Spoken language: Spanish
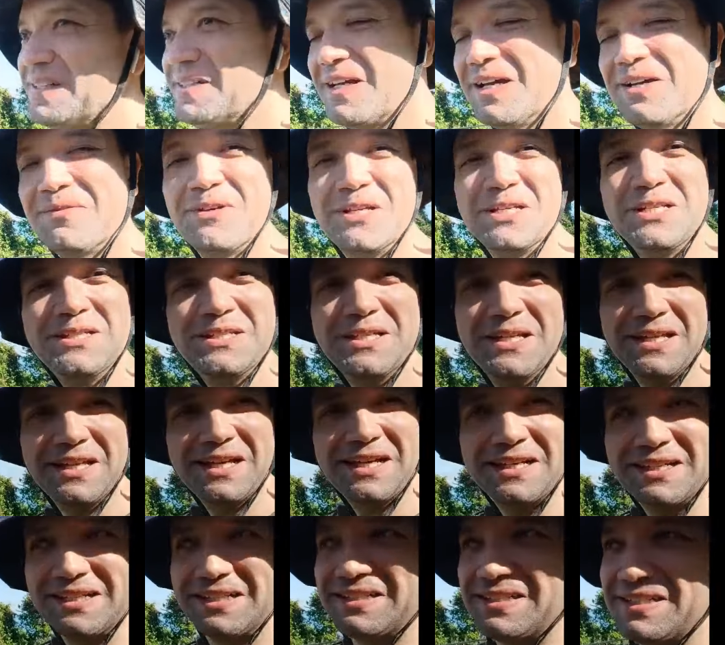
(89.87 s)
A ver si se
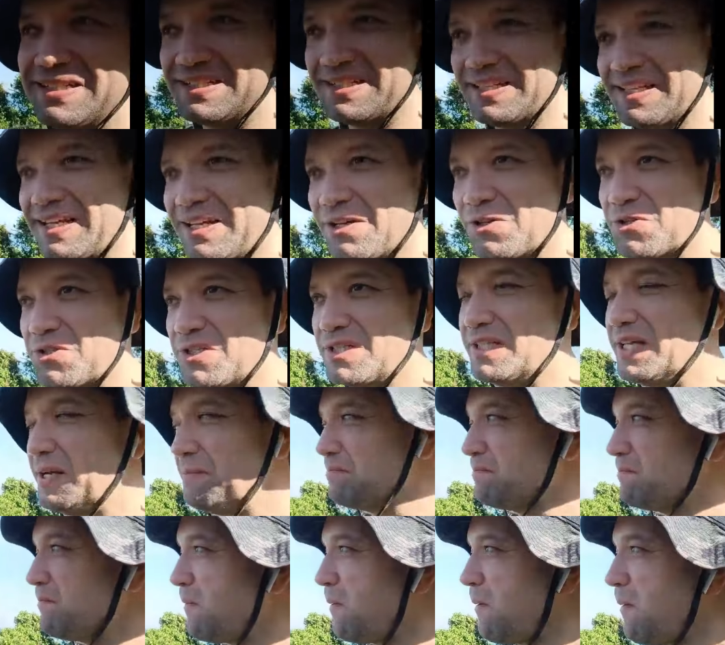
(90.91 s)
da, si se da la cosita.
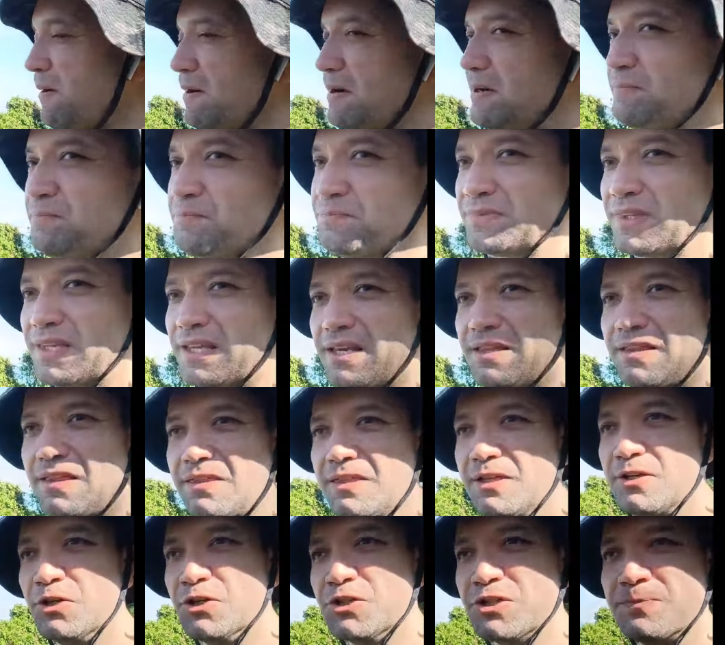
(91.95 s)
¿Qué
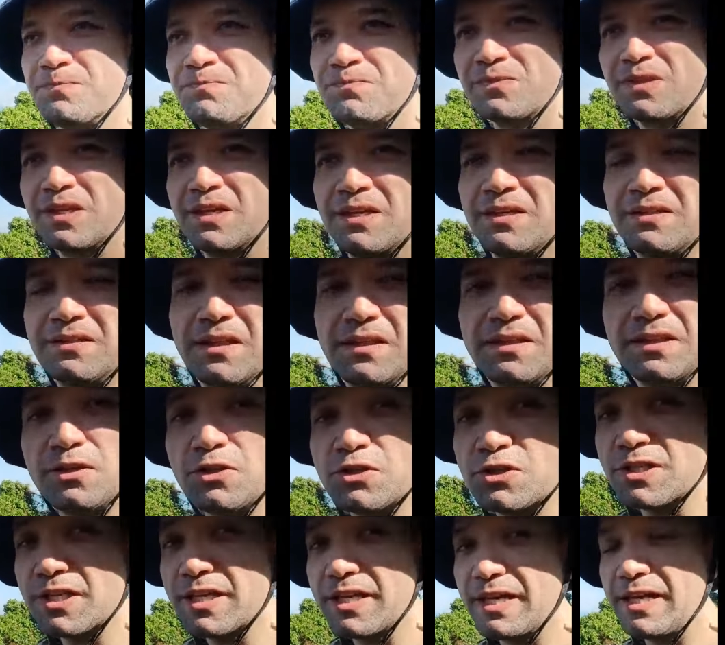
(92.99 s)
deciros?
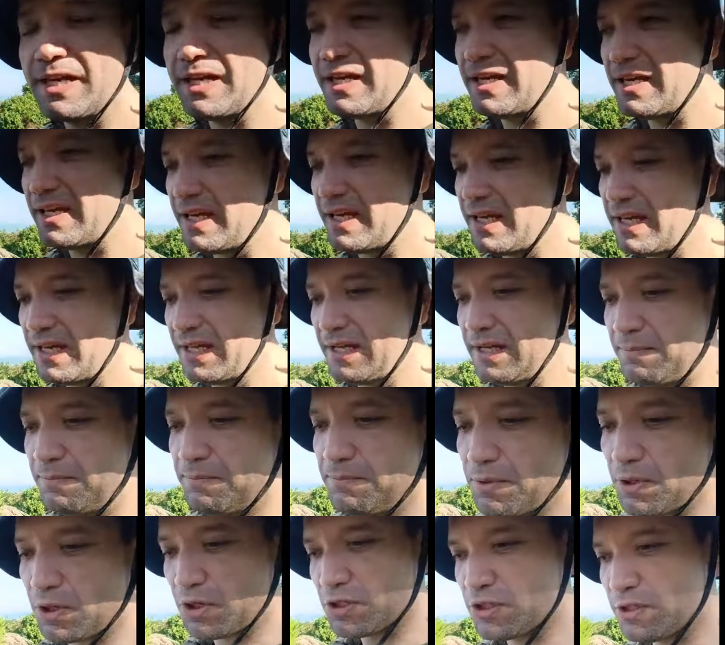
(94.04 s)
Deciros que el
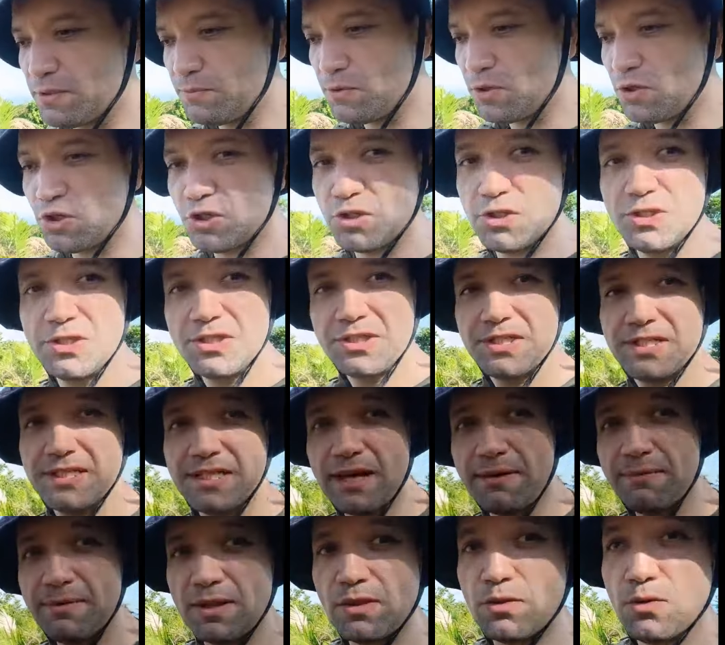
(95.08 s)
próximo
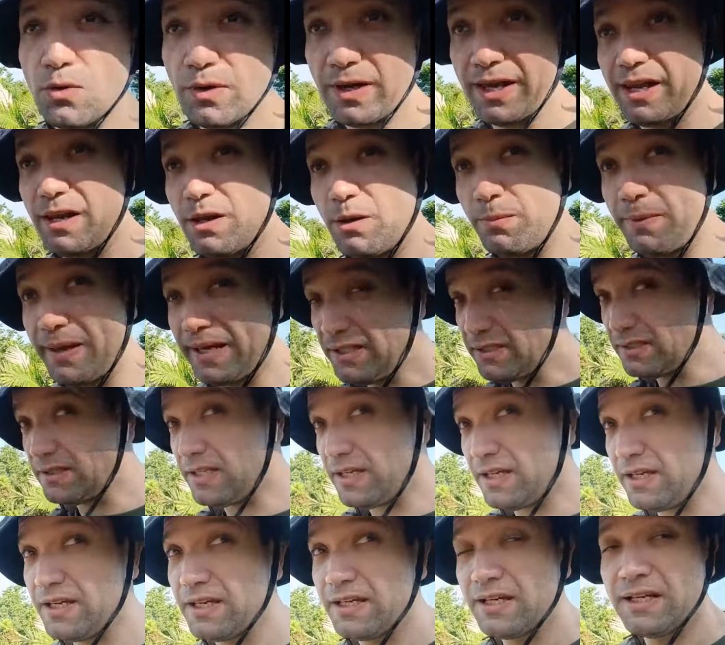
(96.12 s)
sábado, el
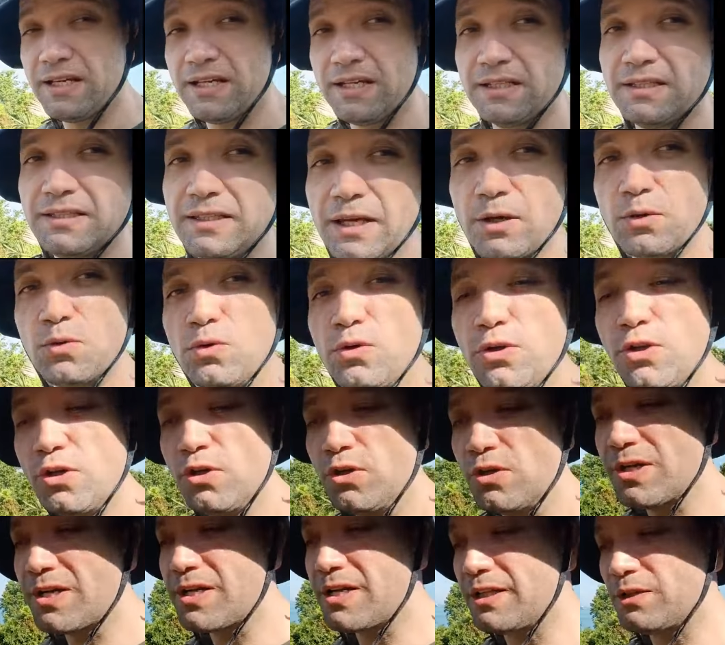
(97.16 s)
20 de
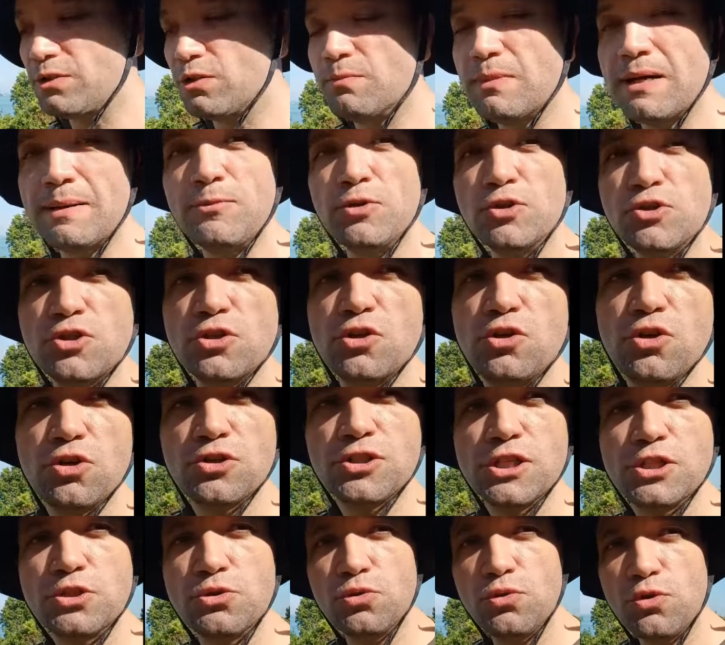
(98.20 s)
julio, retomamos
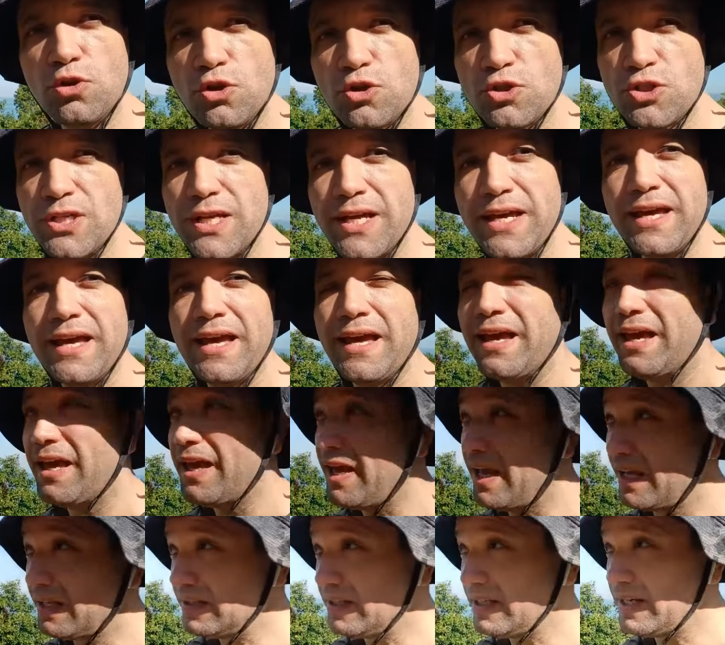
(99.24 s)
los estudios
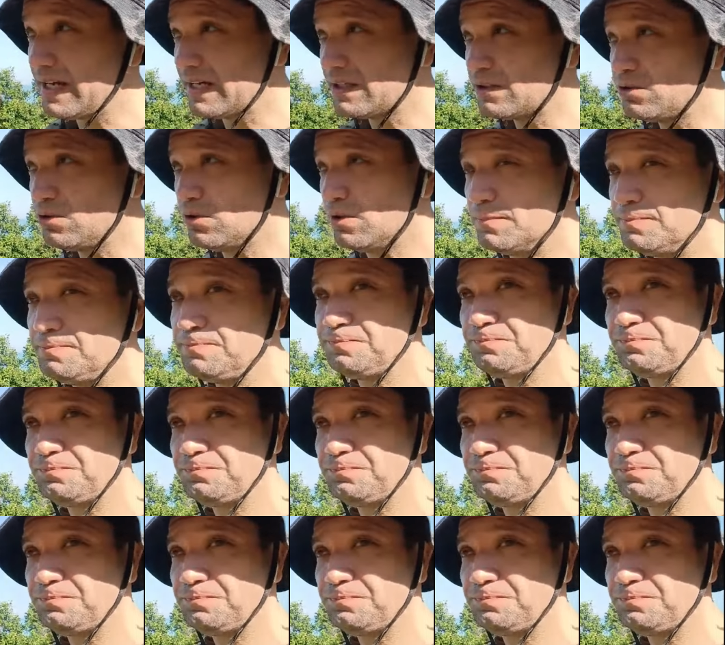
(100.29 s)
en directo.